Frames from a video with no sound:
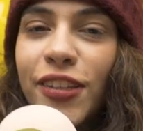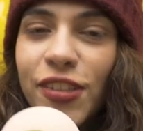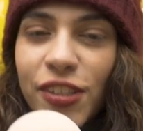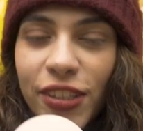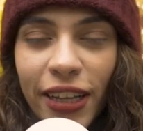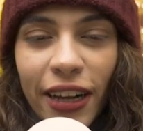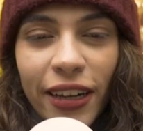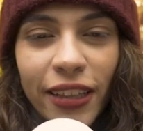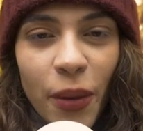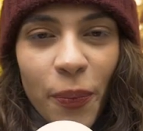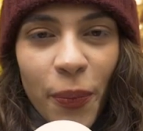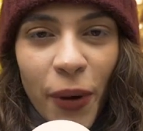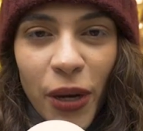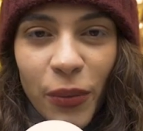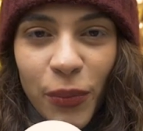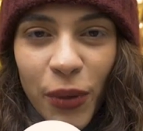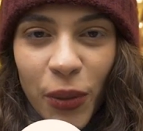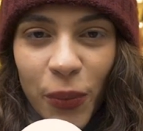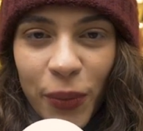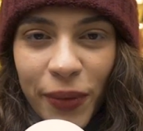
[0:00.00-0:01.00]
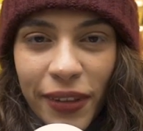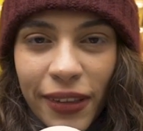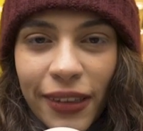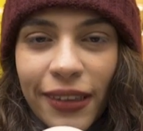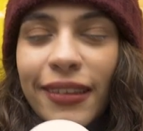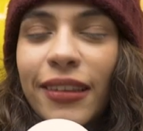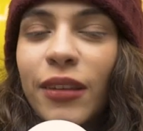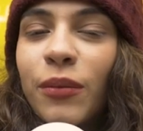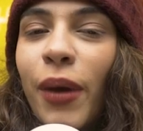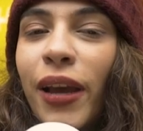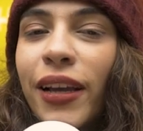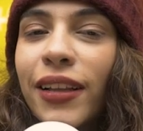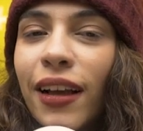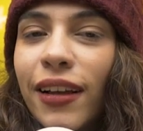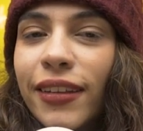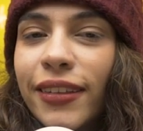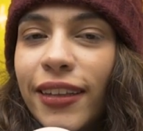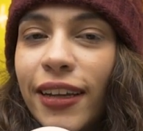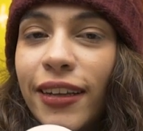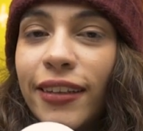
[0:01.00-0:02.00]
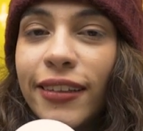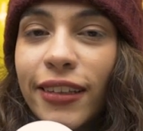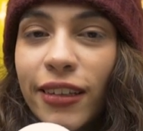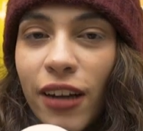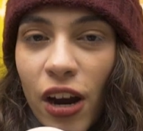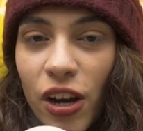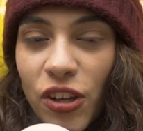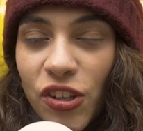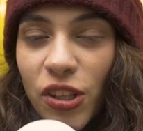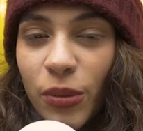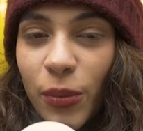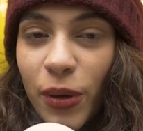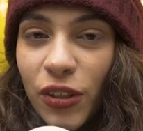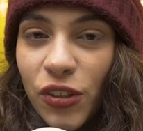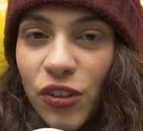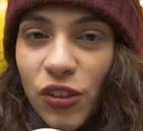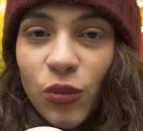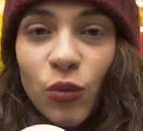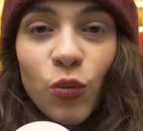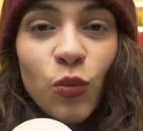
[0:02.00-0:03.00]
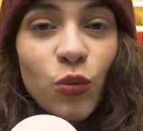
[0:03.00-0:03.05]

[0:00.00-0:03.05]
Dijital departmanımızın sizin beklentilerinizi karşılamak için